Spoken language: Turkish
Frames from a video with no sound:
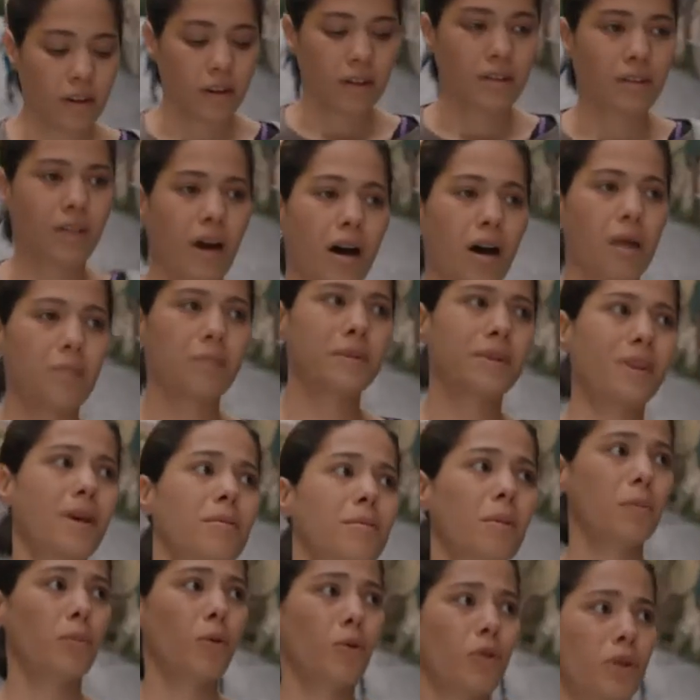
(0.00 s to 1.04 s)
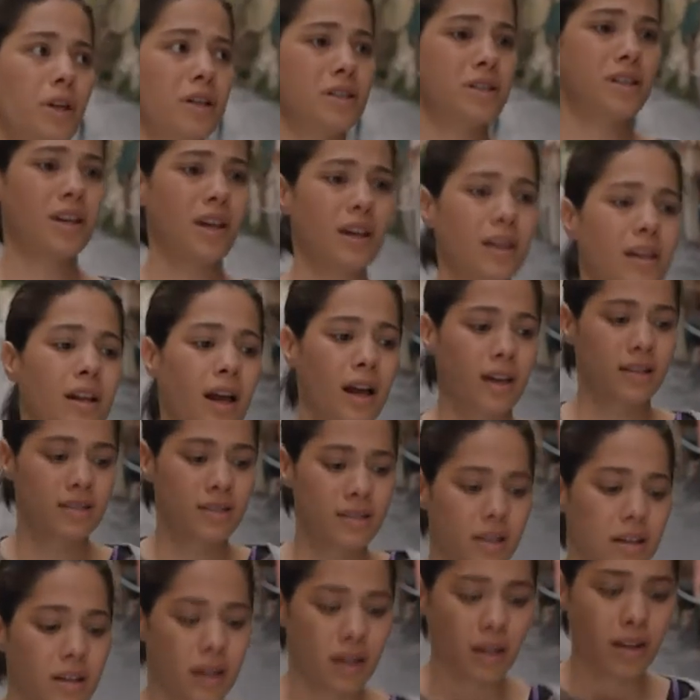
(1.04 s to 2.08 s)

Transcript: Ya abi deme böyle şeyler.